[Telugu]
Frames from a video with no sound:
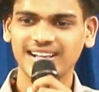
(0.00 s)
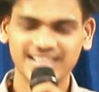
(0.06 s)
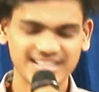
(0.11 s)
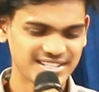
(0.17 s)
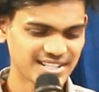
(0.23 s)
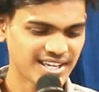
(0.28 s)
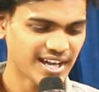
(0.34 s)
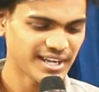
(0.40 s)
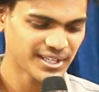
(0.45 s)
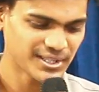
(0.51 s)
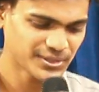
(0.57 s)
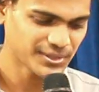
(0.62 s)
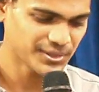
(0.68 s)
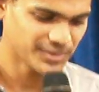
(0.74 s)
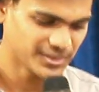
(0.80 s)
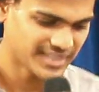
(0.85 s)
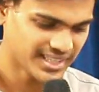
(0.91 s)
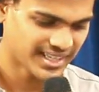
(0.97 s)
ఇస్కారియతు
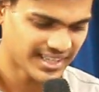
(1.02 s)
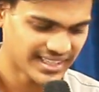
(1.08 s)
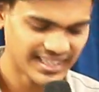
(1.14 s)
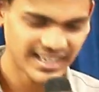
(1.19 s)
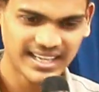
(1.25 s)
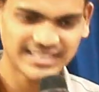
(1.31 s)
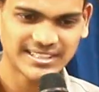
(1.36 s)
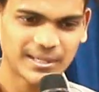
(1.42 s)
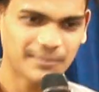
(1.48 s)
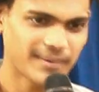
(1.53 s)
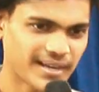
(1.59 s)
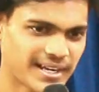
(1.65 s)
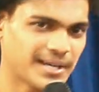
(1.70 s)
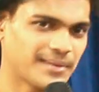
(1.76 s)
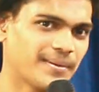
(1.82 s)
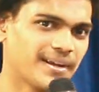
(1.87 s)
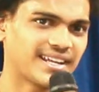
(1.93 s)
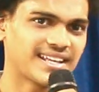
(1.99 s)
యూధ ఇంకా అతని పక్కన
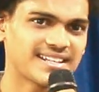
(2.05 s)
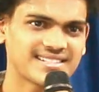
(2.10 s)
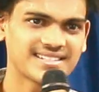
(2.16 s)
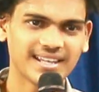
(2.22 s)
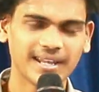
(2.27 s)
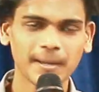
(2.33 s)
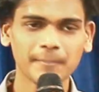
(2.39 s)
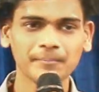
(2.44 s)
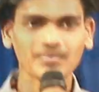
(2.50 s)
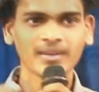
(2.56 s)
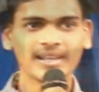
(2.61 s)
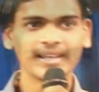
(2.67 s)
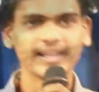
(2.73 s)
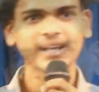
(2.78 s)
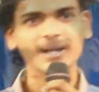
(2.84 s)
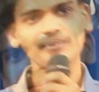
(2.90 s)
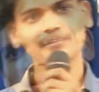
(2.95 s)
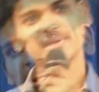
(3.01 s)
పెట్టేస్తే
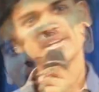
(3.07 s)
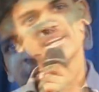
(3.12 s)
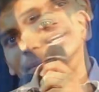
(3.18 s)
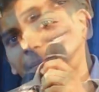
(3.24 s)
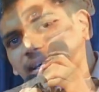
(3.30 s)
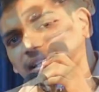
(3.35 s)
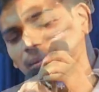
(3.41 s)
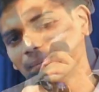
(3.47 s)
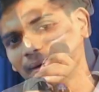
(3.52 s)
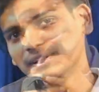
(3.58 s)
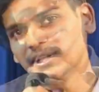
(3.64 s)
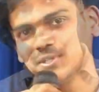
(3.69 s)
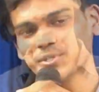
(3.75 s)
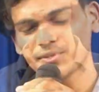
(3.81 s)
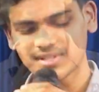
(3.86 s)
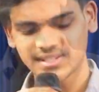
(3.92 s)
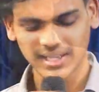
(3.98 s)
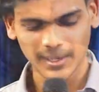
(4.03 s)
ఇంకా మిగిలిన పది మందిని
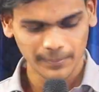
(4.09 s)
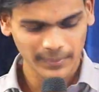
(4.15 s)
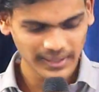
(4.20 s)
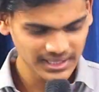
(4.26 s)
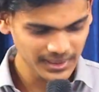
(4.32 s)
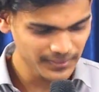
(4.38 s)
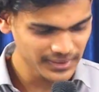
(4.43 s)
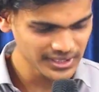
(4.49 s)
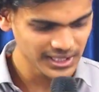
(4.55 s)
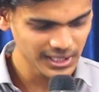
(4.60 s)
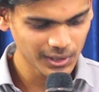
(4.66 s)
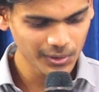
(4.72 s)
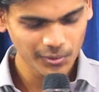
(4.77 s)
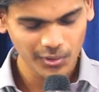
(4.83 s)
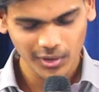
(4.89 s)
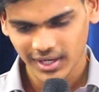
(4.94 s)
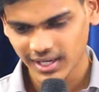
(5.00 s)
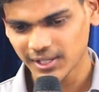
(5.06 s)
చూస్తే పది మందిలో
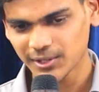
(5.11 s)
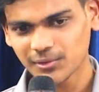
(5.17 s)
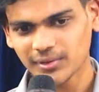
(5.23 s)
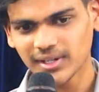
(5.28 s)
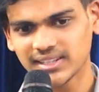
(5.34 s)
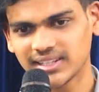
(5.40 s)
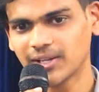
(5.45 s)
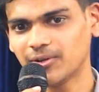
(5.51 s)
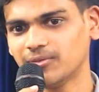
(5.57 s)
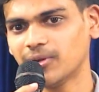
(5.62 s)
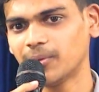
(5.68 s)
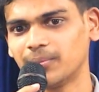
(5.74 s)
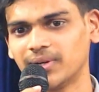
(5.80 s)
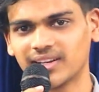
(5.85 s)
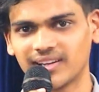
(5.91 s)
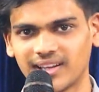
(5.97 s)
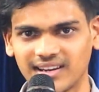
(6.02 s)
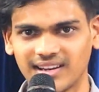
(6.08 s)
ఒక్కరు కూడా దేవుని
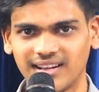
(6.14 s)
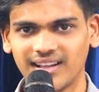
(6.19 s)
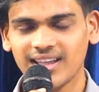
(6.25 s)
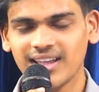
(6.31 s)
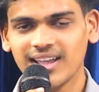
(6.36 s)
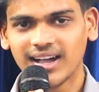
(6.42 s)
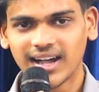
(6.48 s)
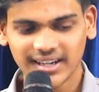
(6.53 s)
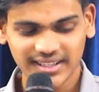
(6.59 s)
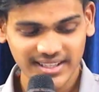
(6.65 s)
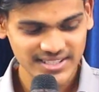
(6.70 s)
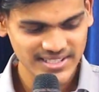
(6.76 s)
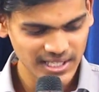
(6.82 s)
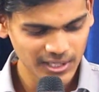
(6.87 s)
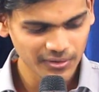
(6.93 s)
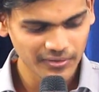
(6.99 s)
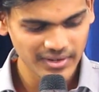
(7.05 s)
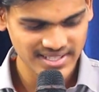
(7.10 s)
వెంబడి రాల అంటే
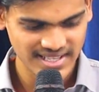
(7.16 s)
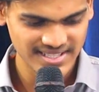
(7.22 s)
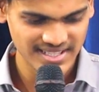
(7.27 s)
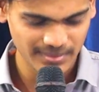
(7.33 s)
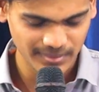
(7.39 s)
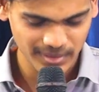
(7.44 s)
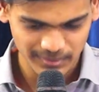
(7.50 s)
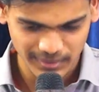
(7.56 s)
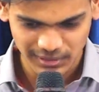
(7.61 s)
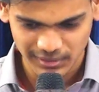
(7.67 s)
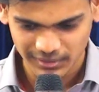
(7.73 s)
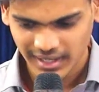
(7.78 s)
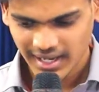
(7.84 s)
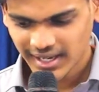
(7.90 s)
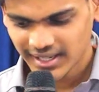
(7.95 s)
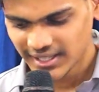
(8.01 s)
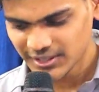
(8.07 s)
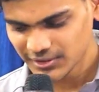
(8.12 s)
సిలువ వేసే సమయం అందు
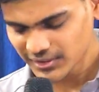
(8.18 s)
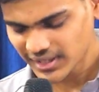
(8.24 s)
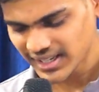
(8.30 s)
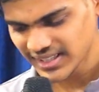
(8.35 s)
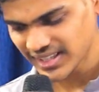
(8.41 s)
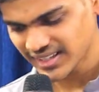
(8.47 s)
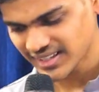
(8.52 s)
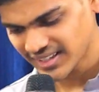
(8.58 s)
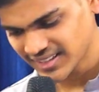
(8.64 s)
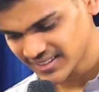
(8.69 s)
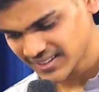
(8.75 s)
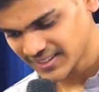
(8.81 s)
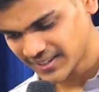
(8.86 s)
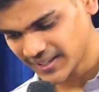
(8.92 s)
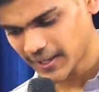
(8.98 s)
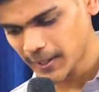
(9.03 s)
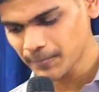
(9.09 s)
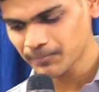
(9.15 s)
ఎందుకంటే
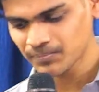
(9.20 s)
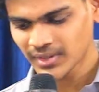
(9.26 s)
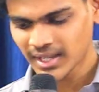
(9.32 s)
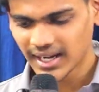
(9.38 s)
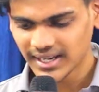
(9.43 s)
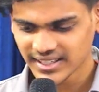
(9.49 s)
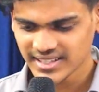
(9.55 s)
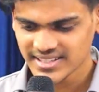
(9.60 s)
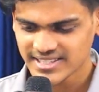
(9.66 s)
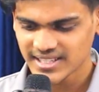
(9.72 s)
రాలేదంటే అంటే